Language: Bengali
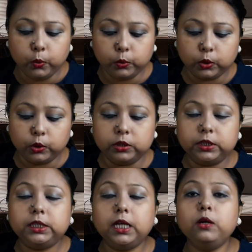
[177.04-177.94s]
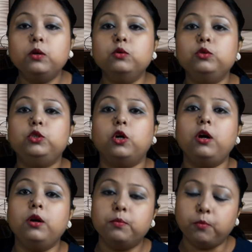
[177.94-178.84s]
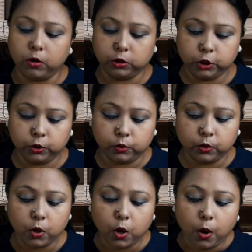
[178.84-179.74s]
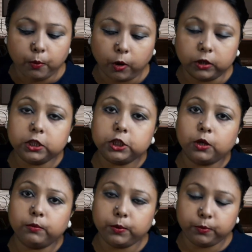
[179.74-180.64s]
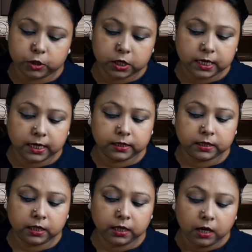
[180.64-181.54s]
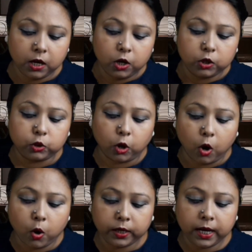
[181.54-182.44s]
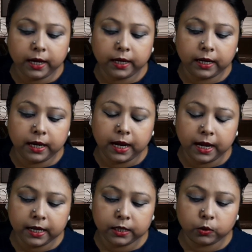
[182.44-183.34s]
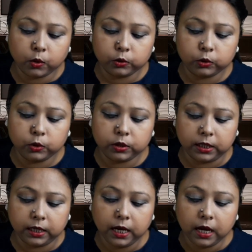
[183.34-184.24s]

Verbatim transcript: উত্তর হচ্ছে গুর্জর বংশ পঁয়ত্রিশ নম্বর প্রশ্নে যাচ্ছি তহকিক ইহিন গ্রন্থটি